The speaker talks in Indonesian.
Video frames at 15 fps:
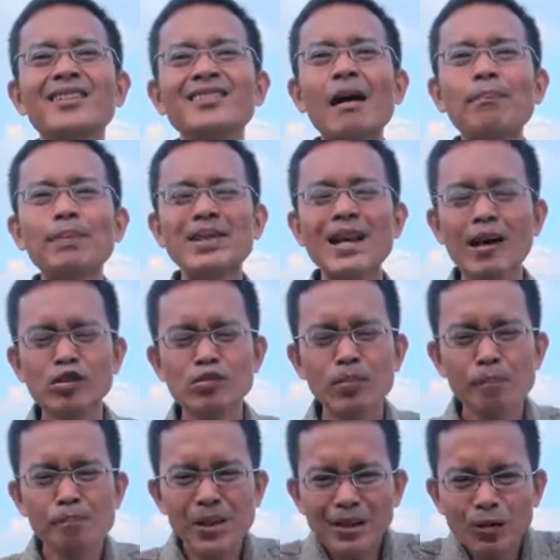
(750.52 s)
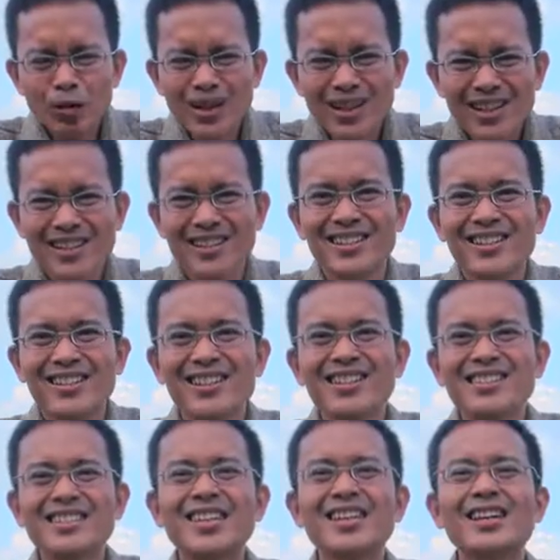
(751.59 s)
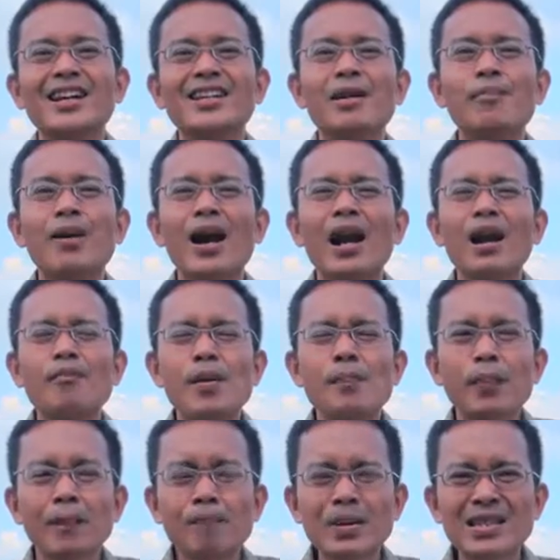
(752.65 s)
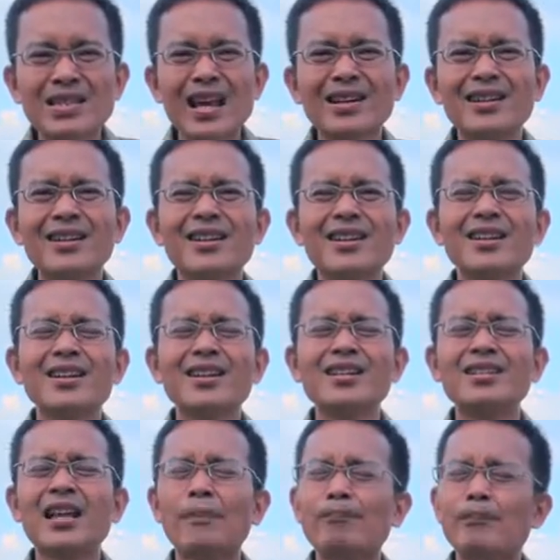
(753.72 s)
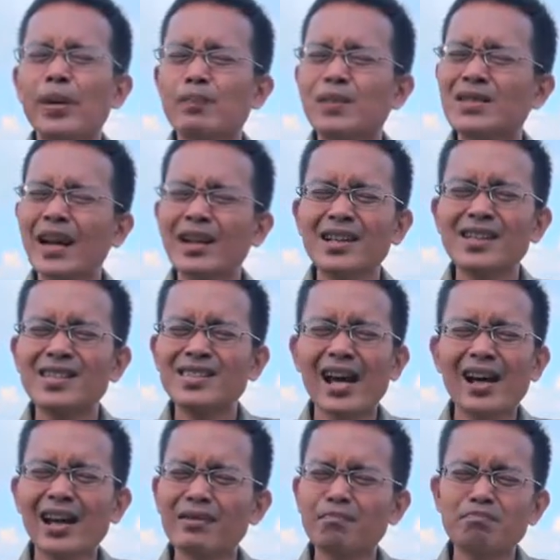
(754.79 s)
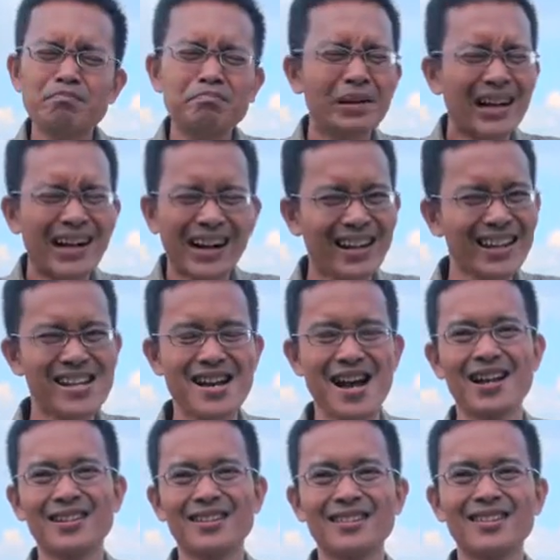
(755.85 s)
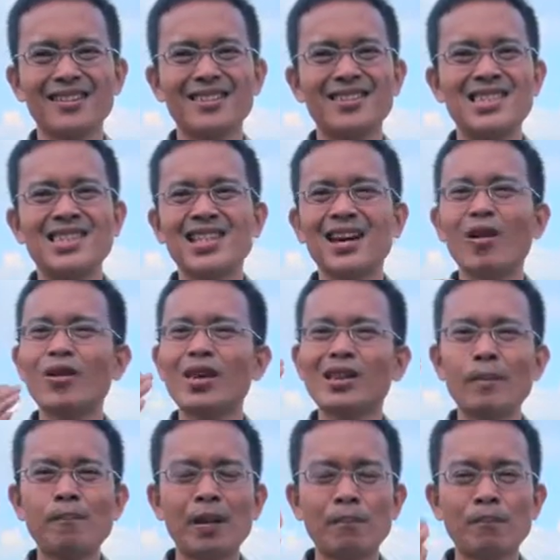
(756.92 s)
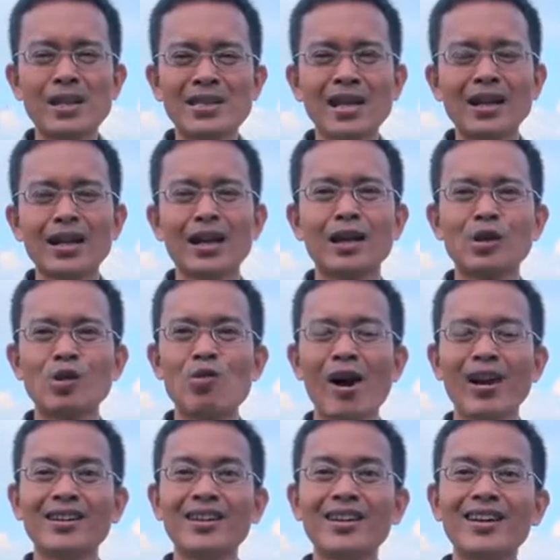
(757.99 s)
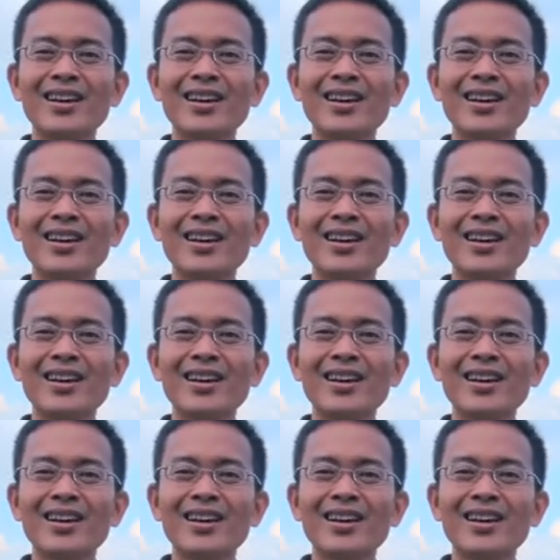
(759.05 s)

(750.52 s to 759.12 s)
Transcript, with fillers: Tapi dia harus memikul ini sehingga dia mengalami perpisahan dan perpisahan ini sangat mengerikan jikalau kita berpisah dengan Tuhan.